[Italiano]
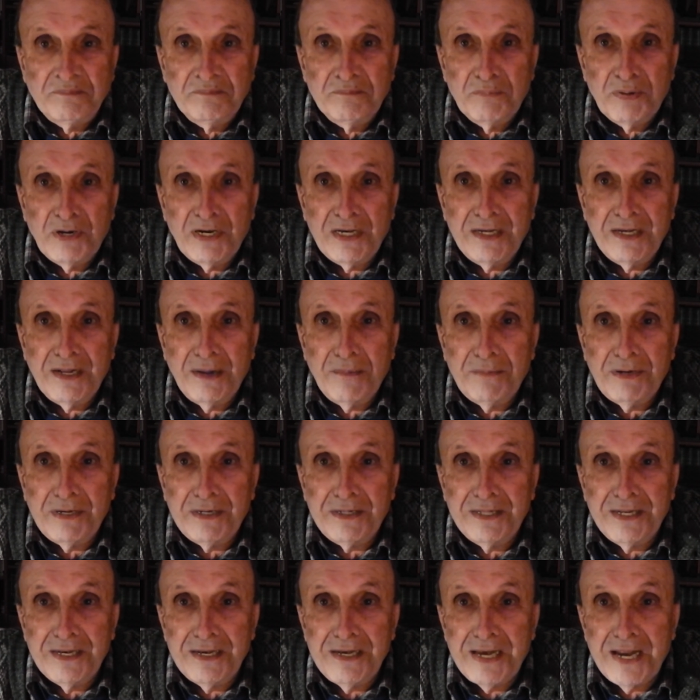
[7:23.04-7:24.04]

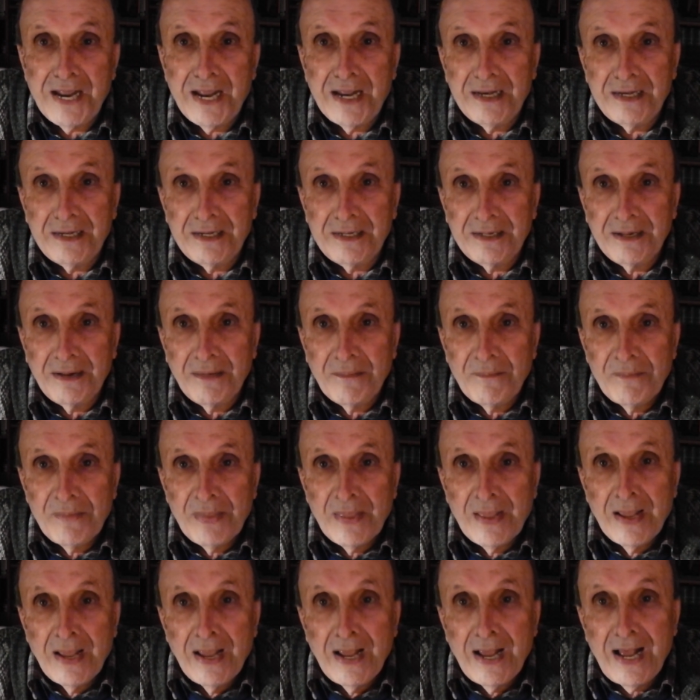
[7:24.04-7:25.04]
Praticamente niente.
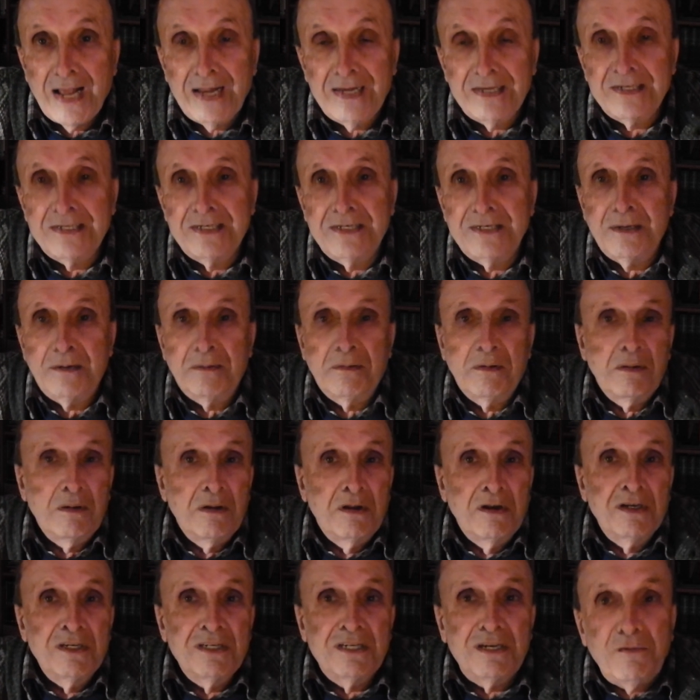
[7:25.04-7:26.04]
Anzi,
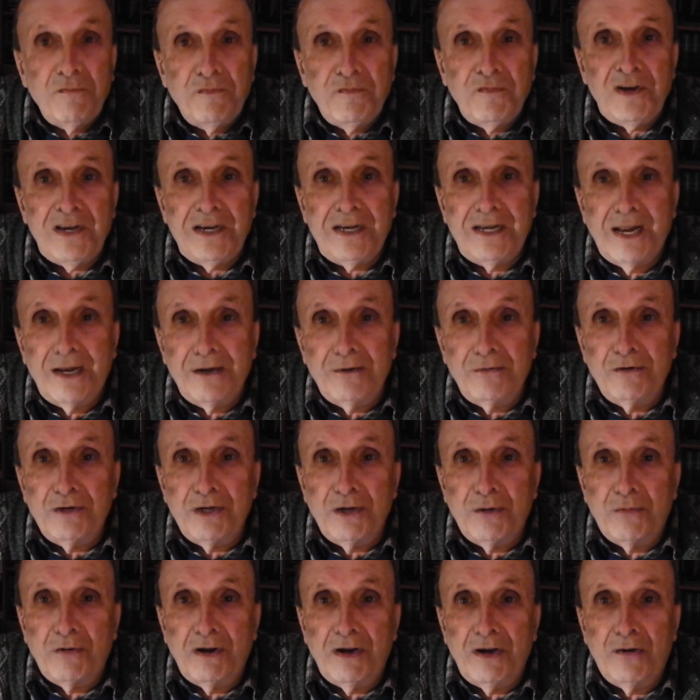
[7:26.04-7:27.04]
si fidano di
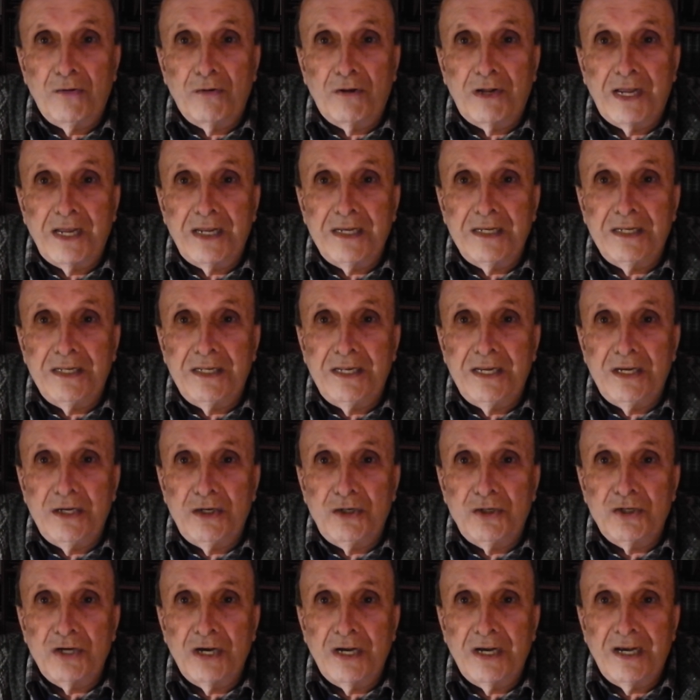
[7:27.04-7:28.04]
quello che
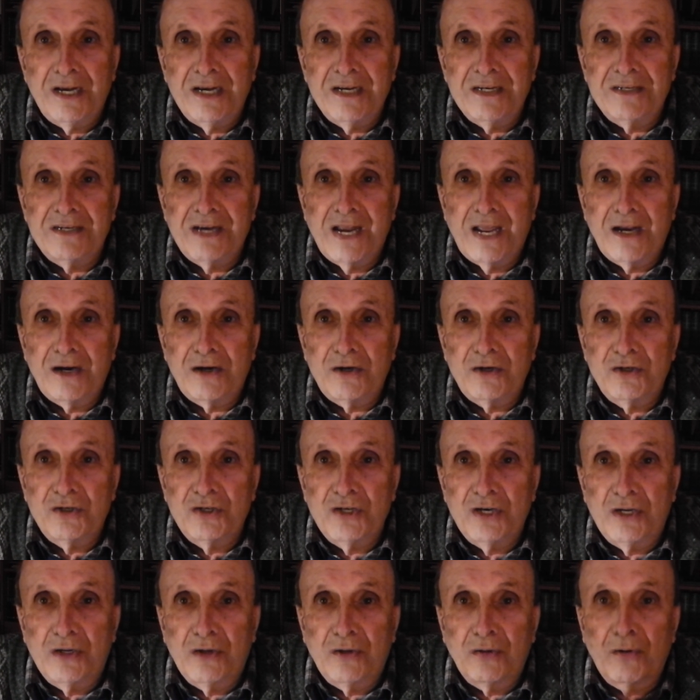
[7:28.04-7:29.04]
dice
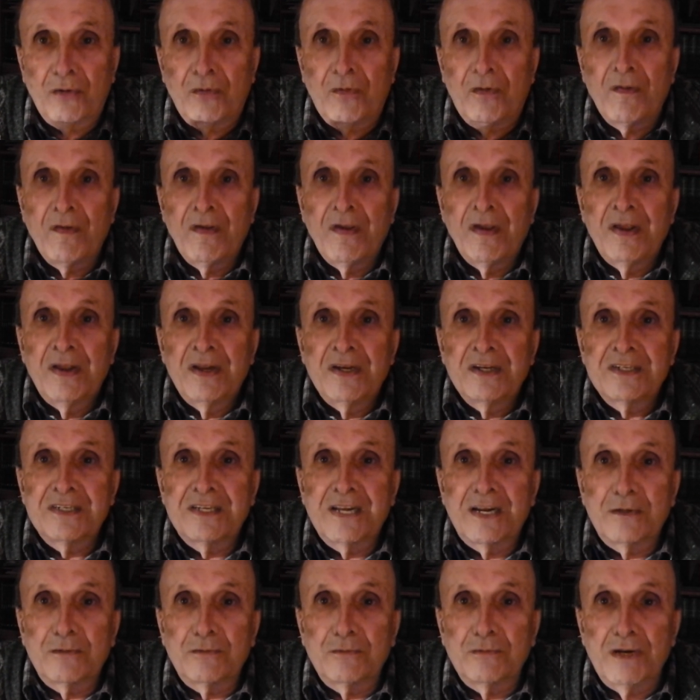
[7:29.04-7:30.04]
l'esercito
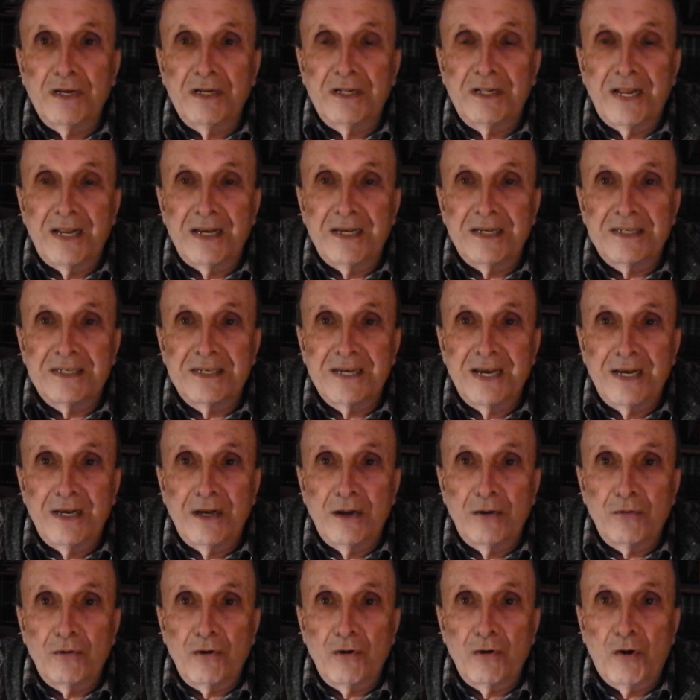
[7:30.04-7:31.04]
statunitense in
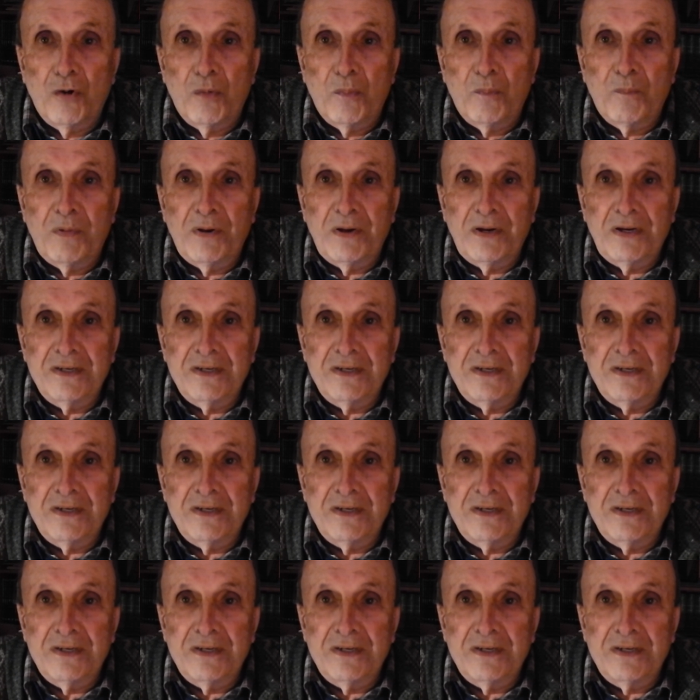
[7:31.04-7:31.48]
Europa.